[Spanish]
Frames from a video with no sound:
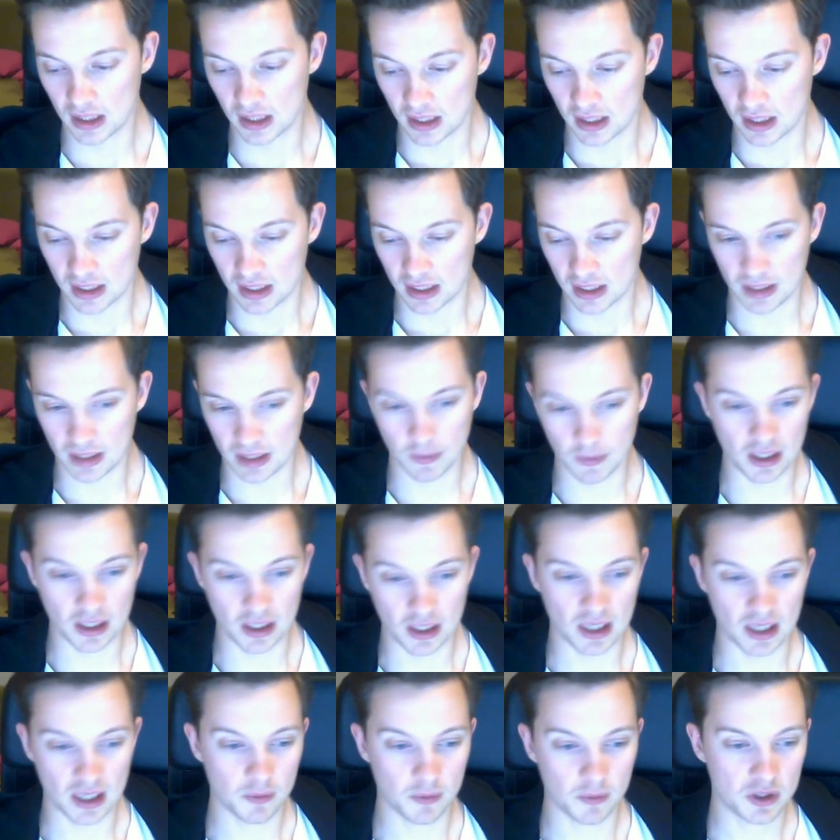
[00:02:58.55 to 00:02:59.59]
Y mañana
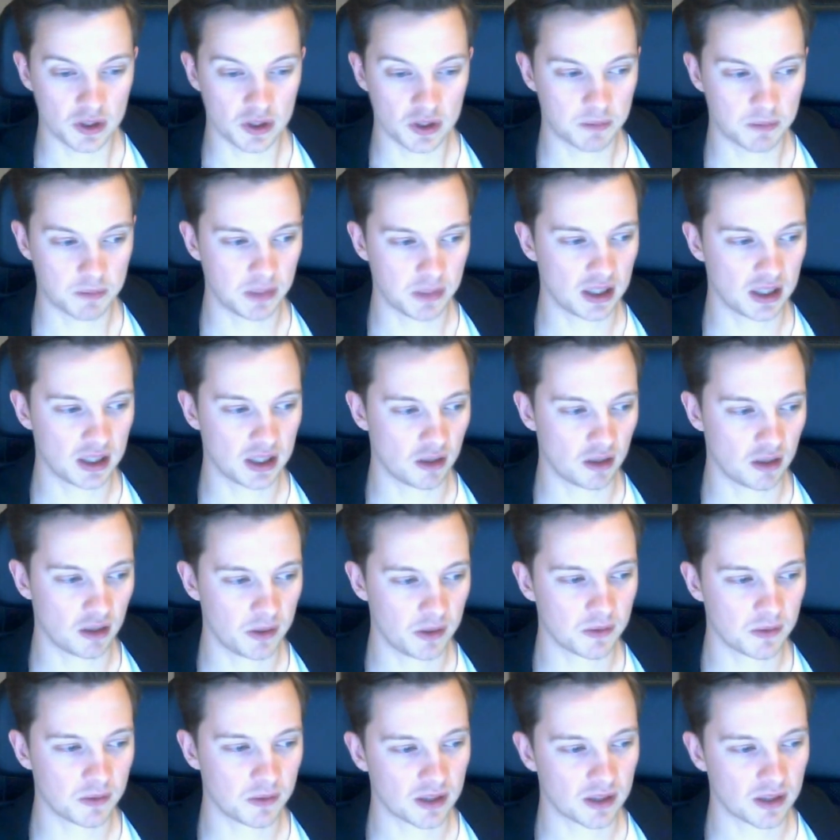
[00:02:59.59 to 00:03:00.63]
pues pinta lo mismo
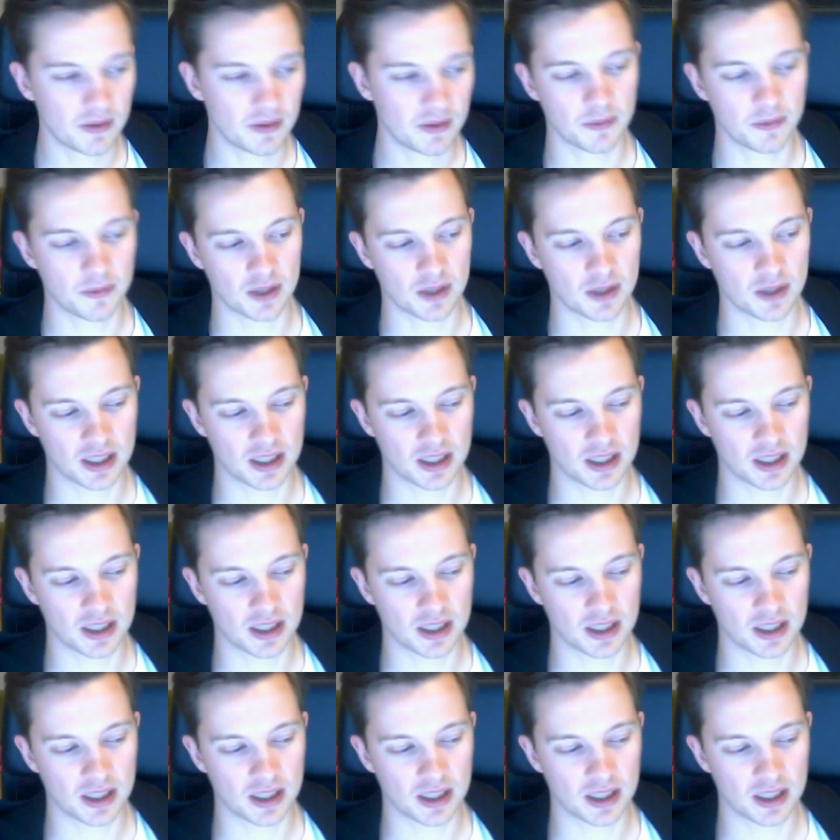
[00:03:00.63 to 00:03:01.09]
también, porque